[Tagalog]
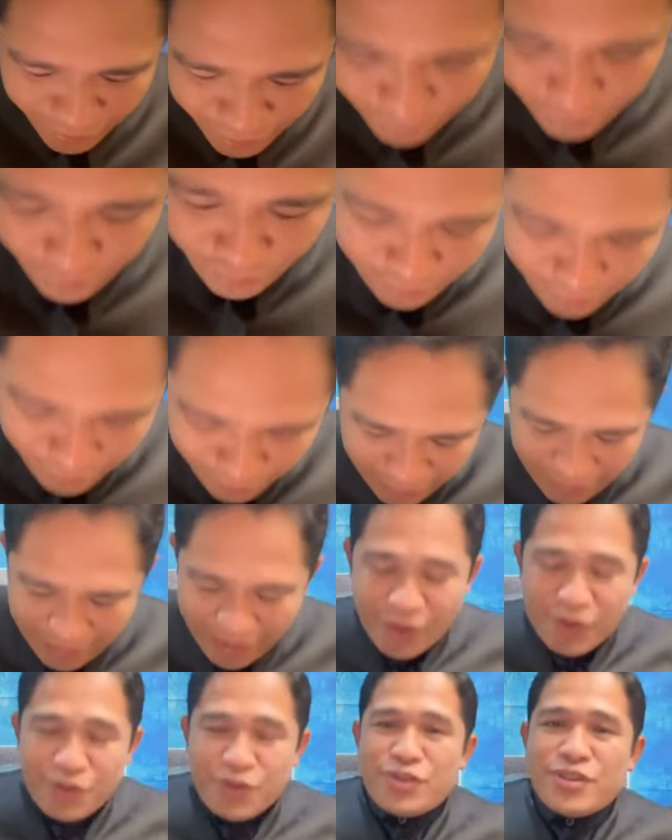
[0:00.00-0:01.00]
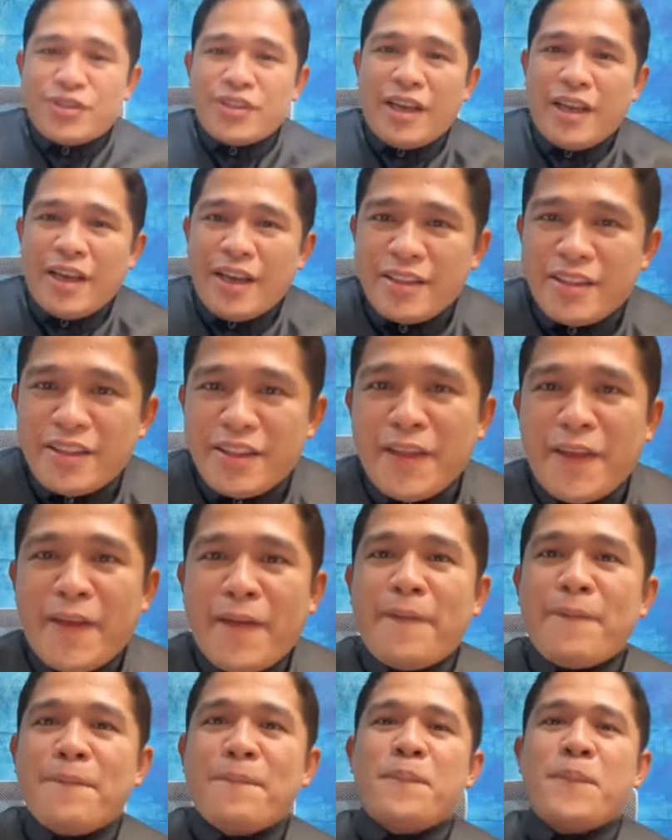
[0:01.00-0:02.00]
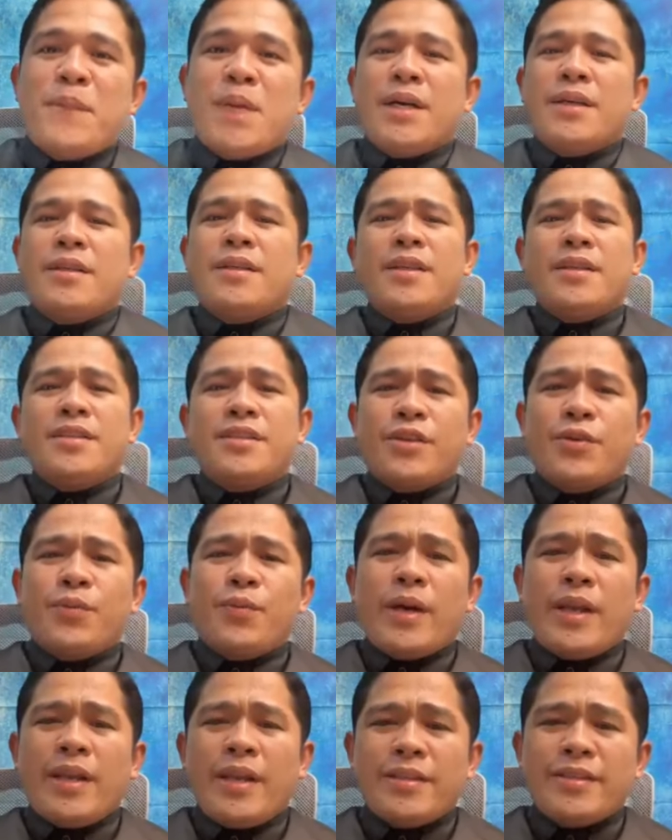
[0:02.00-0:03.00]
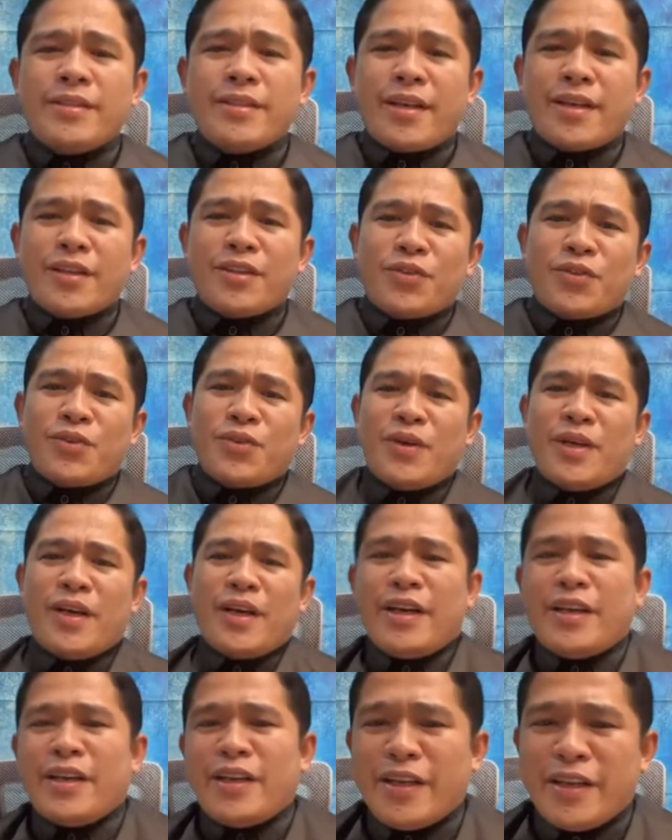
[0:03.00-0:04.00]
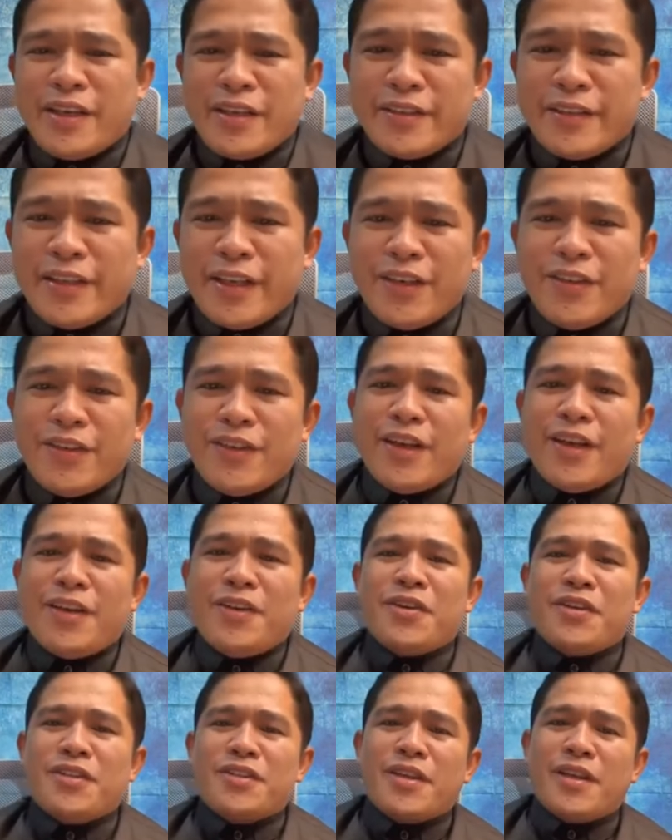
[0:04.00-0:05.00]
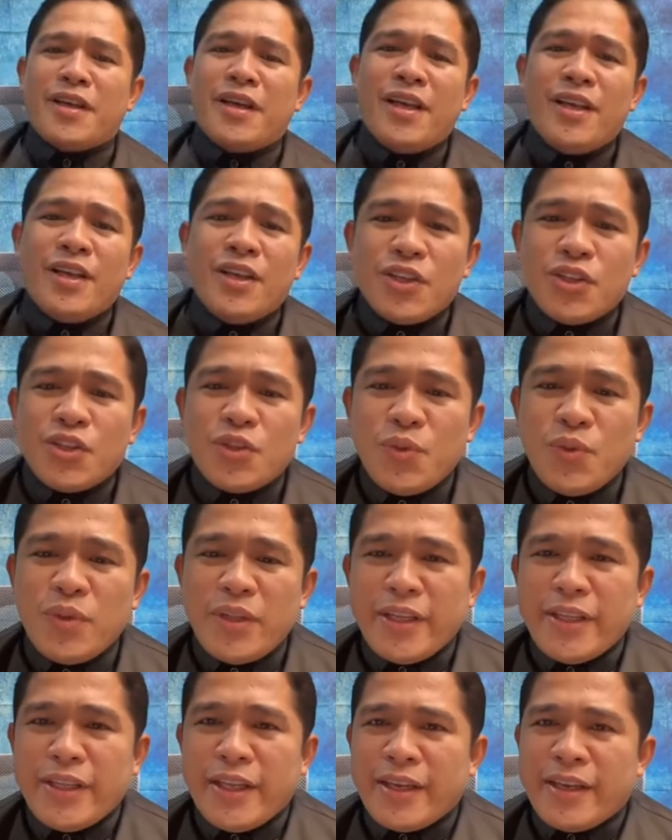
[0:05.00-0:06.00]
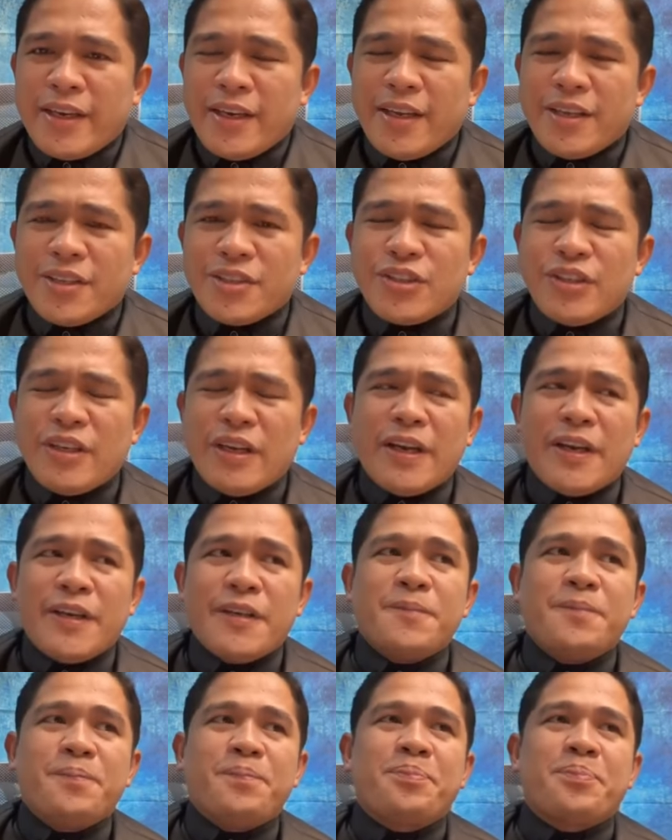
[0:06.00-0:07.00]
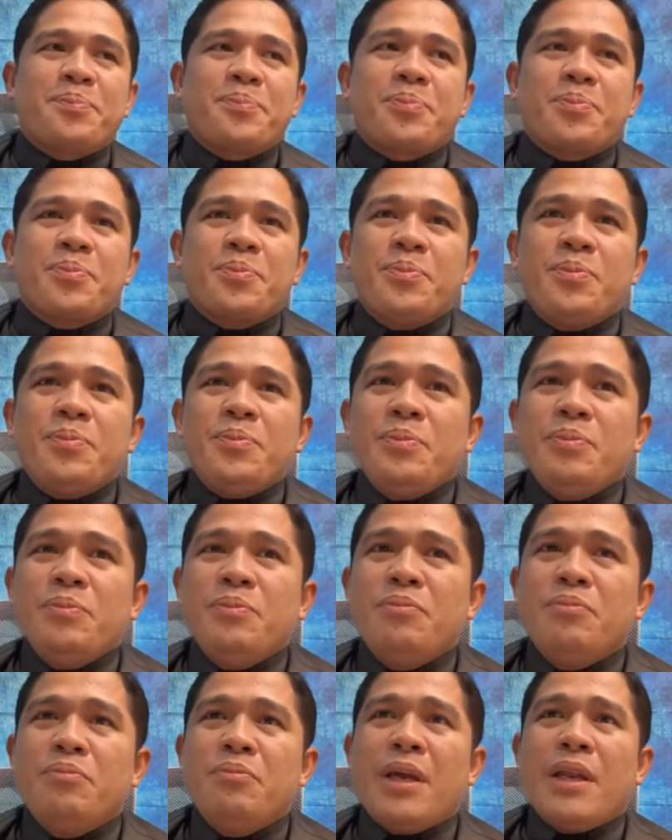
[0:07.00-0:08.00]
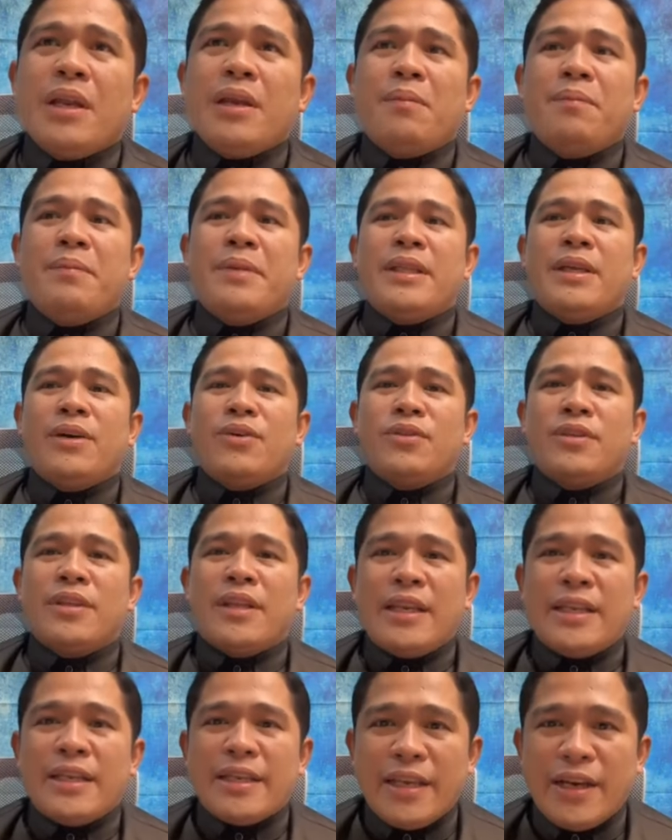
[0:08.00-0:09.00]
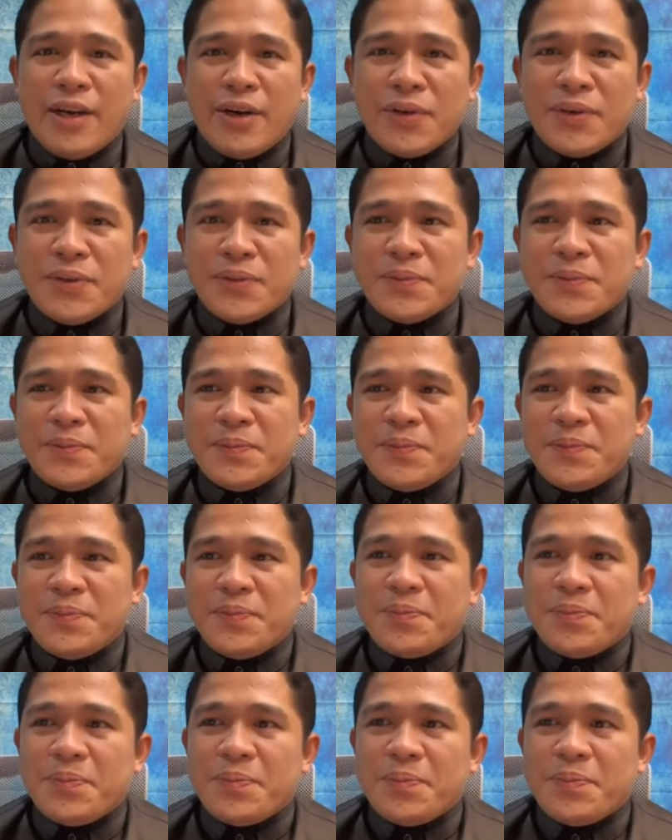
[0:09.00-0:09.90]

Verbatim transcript: dahil daw sa ating pag sa katotohanan, lalo-lalo na sa tunay na iglesia, marami daw naligaw.